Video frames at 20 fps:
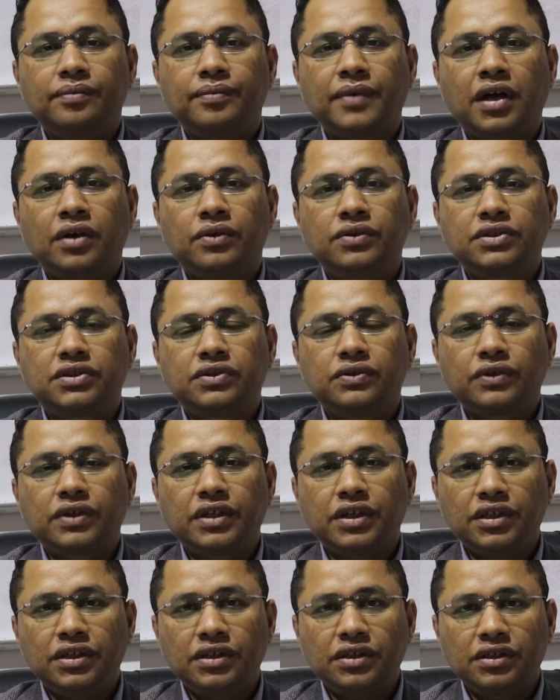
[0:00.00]
مع
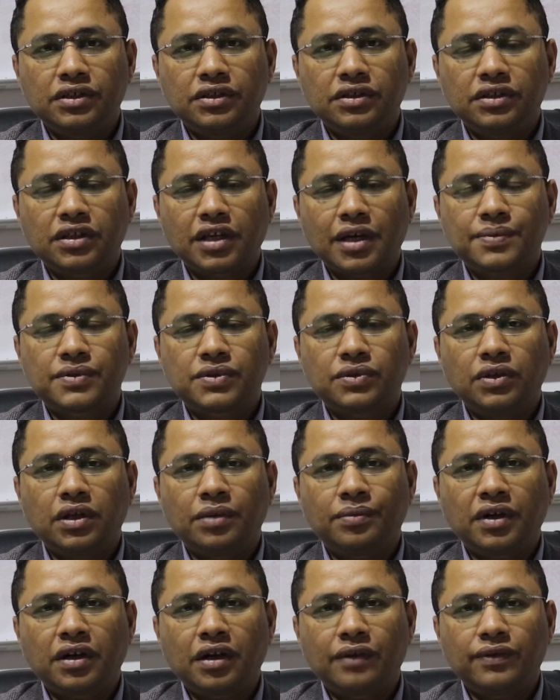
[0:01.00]
اوستوكير
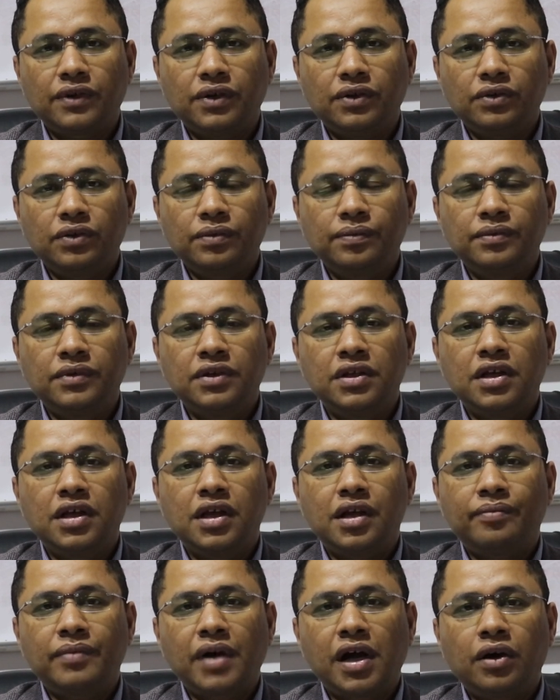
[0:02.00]
كبسوله مره في اليوم
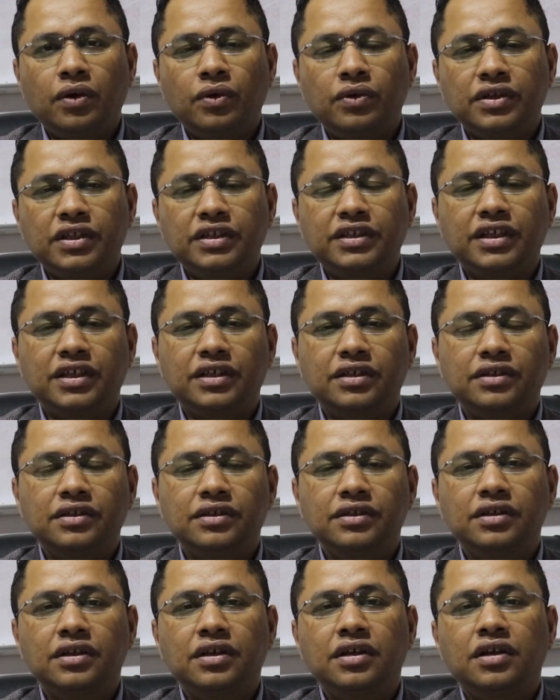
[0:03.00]
مع
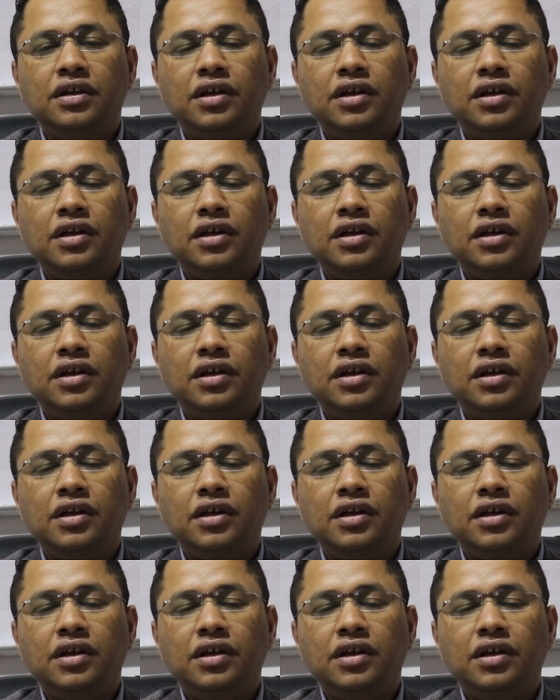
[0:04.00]
حقنتين